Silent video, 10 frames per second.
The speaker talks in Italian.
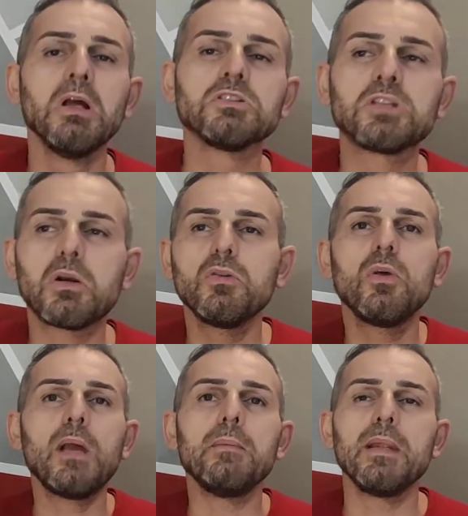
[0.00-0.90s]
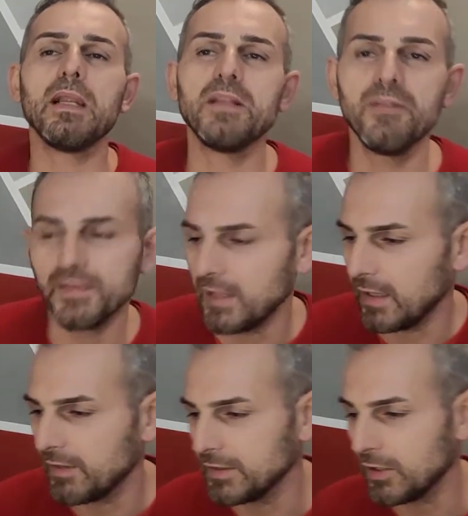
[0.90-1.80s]
Secondo me il Milan deve andare
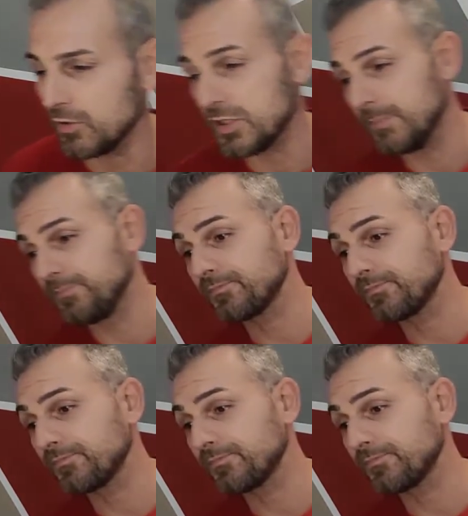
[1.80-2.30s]
avanti così.